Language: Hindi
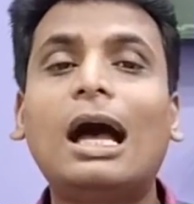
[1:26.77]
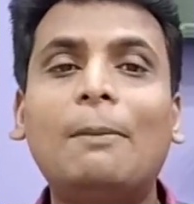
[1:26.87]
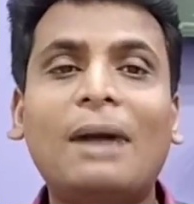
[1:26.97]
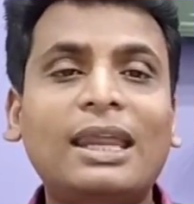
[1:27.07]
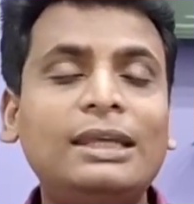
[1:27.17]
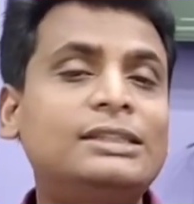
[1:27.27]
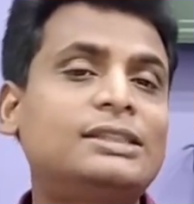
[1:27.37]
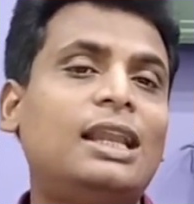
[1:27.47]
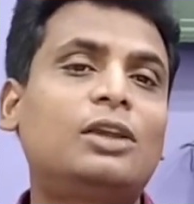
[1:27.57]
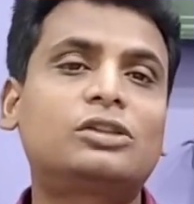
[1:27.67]
हमारे इस
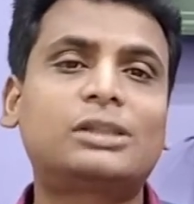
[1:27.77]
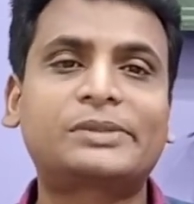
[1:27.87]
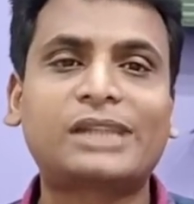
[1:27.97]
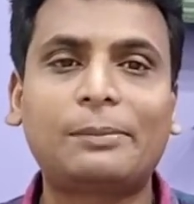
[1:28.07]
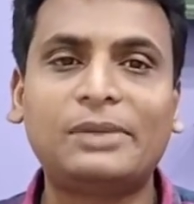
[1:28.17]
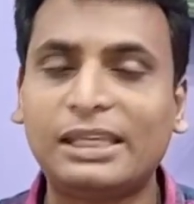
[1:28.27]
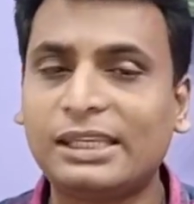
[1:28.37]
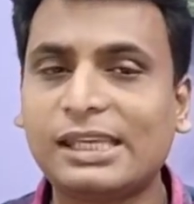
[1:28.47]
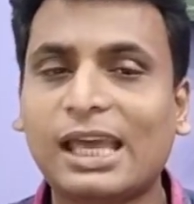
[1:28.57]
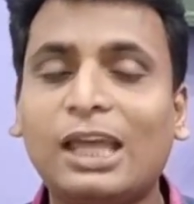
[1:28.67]
चैनल को सब्सक्राइब नहीं
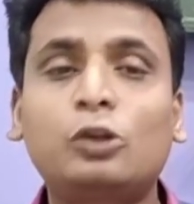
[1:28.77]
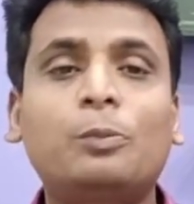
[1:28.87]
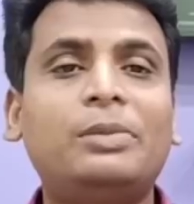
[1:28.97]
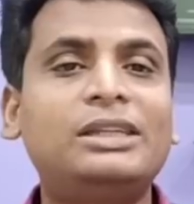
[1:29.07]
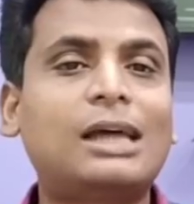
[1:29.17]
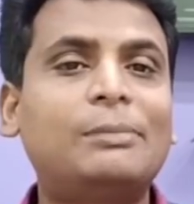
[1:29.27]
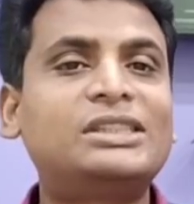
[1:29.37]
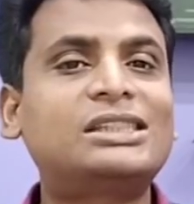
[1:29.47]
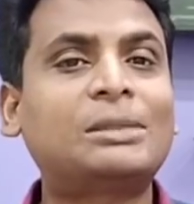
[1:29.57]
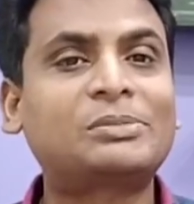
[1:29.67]
किया है तो प्लीज़ आप
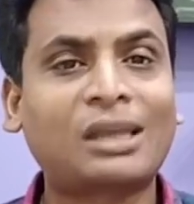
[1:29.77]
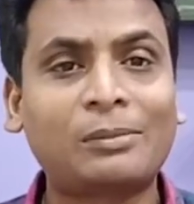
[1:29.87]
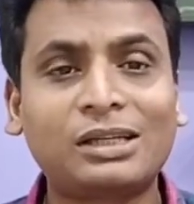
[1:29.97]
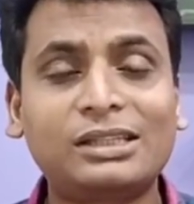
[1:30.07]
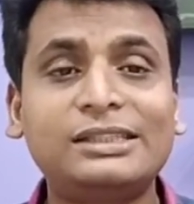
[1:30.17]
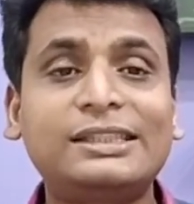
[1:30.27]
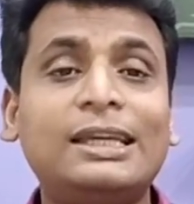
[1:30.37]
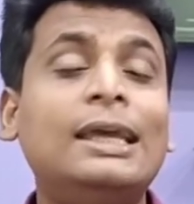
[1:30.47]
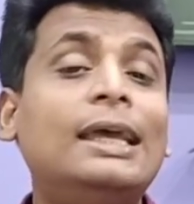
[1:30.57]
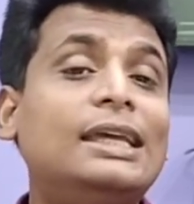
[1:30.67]
इसे सब्सक्राइब कर
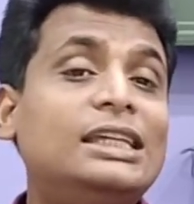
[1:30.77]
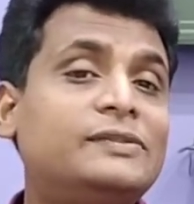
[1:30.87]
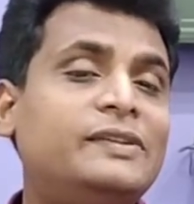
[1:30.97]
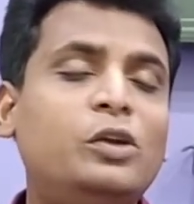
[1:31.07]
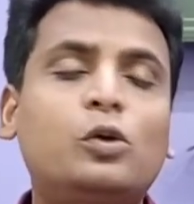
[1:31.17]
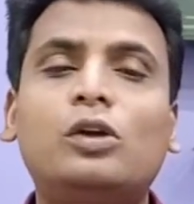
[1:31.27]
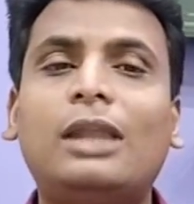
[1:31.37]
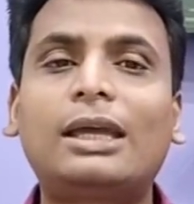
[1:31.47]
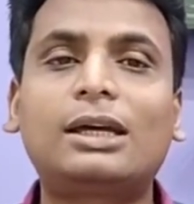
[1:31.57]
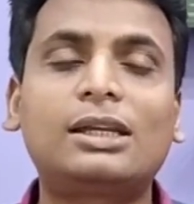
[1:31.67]
दीजिए इस वीडियो को
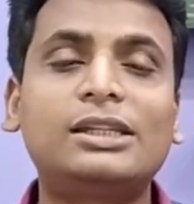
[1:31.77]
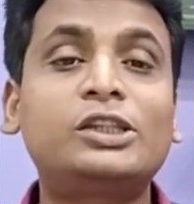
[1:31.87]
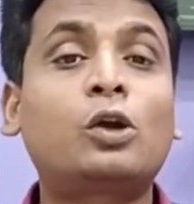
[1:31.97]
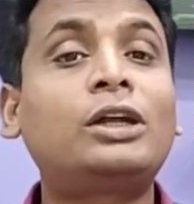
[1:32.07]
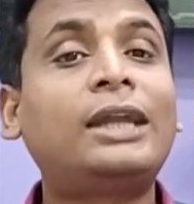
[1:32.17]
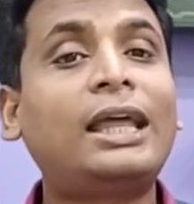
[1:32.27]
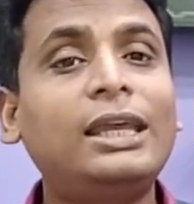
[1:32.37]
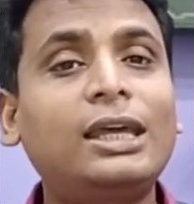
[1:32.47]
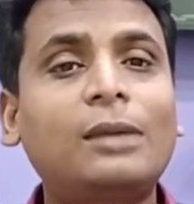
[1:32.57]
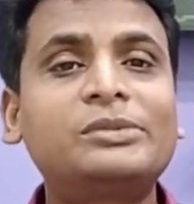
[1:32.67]
लाइक कर दीजिए और
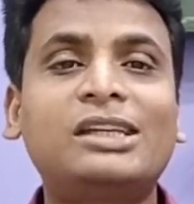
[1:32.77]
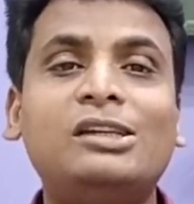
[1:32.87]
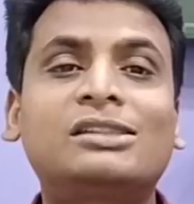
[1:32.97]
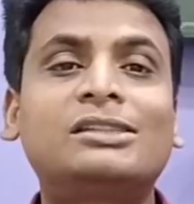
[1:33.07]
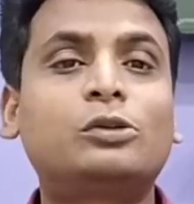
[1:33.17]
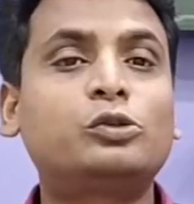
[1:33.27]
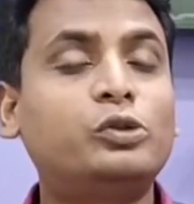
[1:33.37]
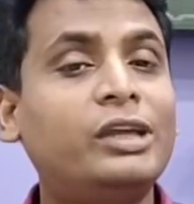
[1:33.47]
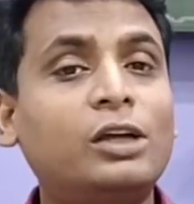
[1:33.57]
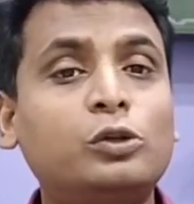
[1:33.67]
टेलीग्राम चैनल से जरूर
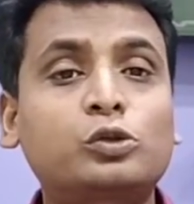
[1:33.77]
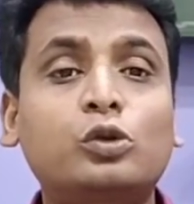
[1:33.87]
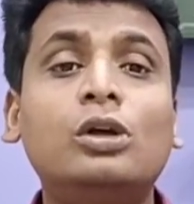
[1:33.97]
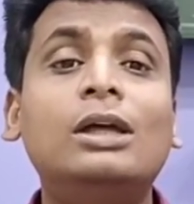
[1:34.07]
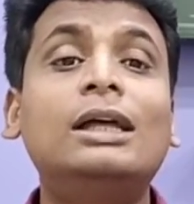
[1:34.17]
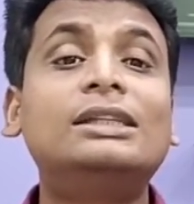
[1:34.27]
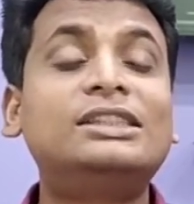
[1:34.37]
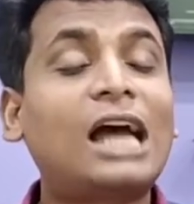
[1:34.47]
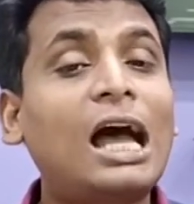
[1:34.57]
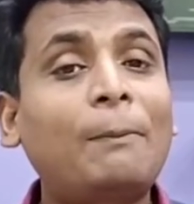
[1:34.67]
जुड़िएगा दोस्तों
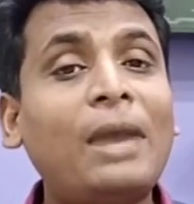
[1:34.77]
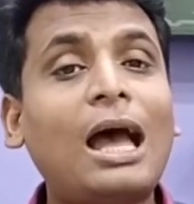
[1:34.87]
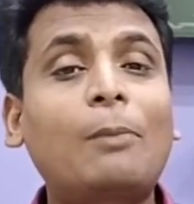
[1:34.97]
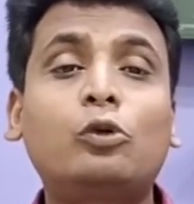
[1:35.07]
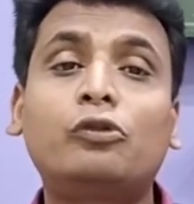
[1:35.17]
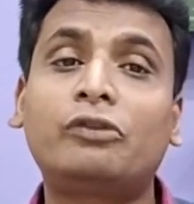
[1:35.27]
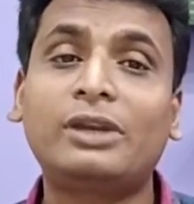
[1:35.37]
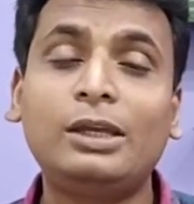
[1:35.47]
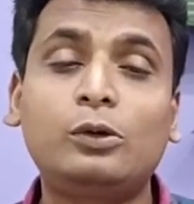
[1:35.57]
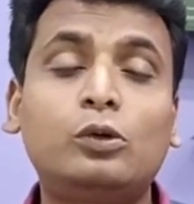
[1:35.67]
जहाँ पे आपको
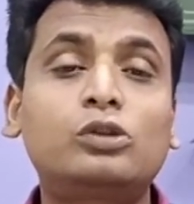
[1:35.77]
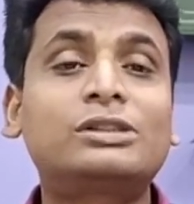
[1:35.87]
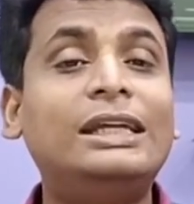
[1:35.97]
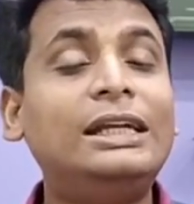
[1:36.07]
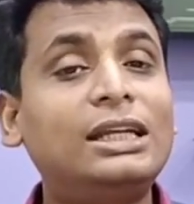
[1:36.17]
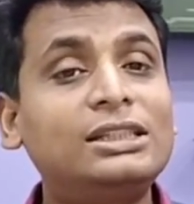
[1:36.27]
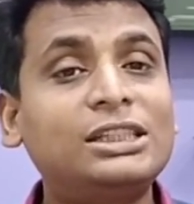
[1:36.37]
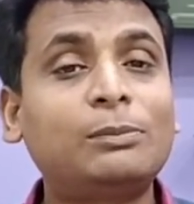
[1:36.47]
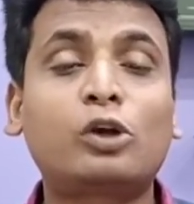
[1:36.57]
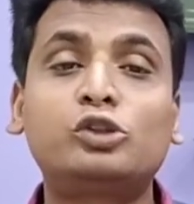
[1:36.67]
फ्री कोर्स
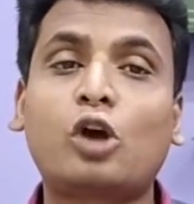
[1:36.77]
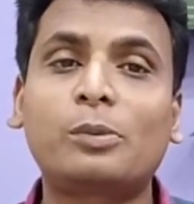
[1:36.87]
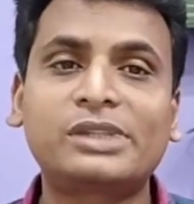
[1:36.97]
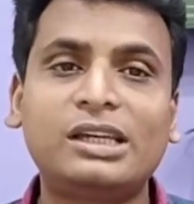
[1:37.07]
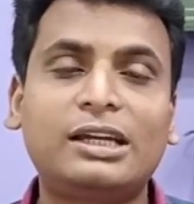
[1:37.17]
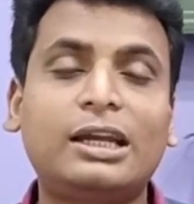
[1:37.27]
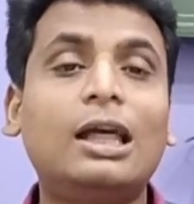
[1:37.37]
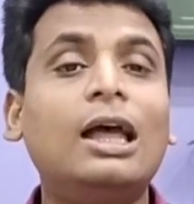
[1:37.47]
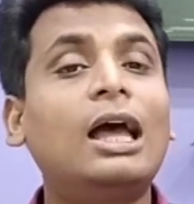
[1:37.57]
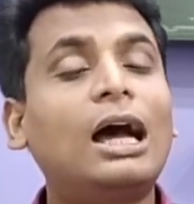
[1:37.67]
इंटर्नशिप और जॉब से रिलेटेड
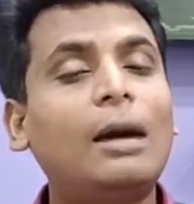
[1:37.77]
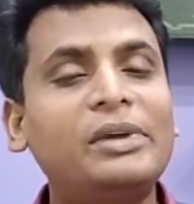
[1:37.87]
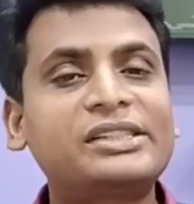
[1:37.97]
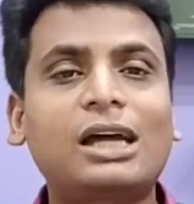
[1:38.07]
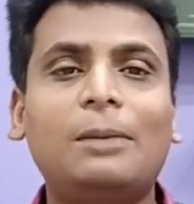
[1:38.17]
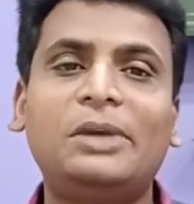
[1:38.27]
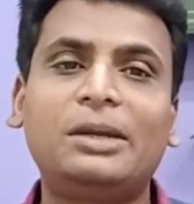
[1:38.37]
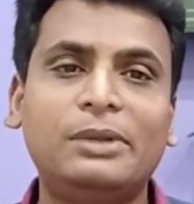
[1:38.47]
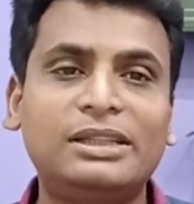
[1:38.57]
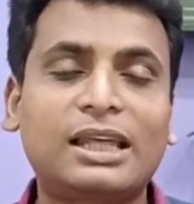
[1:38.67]
हमेशा
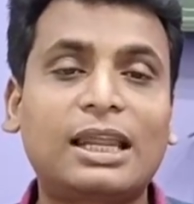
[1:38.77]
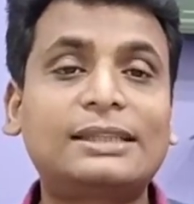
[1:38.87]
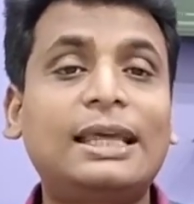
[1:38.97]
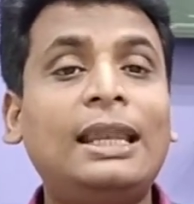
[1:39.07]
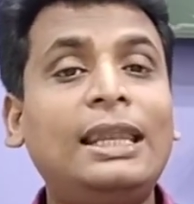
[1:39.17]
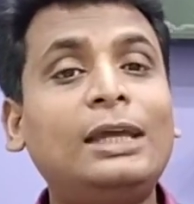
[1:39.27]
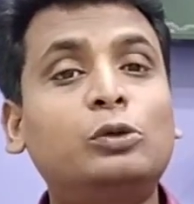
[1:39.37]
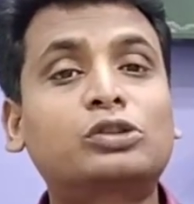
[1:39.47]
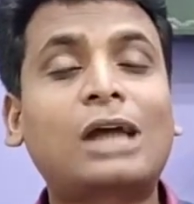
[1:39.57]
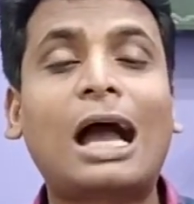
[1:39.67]
अपडेट मिलते रहते हैं लिंक
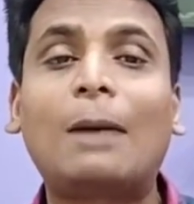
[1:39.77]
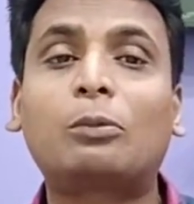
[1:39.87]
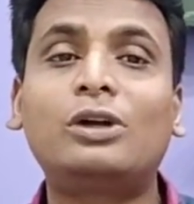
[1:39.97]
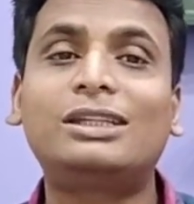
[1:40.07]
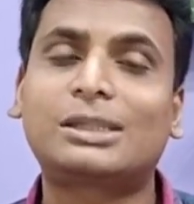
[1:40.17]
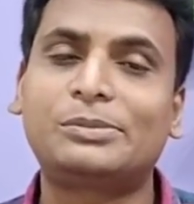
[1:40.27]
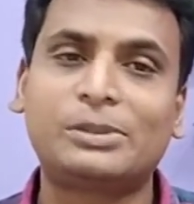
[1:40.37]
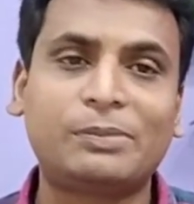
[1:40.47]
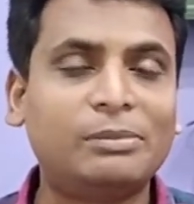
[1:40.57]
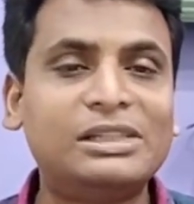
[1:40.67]
उसका आपको
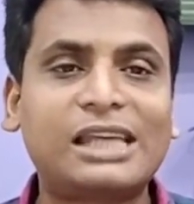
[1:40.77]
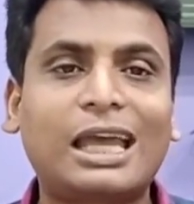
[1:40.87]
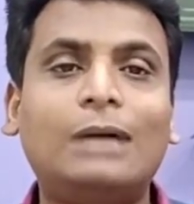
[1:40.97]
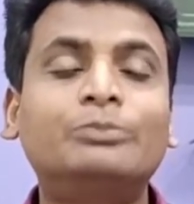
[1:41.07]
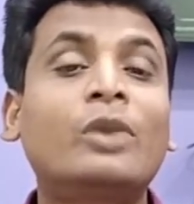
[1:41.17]
डिस्क्रिप्शन पे मिल जाएगा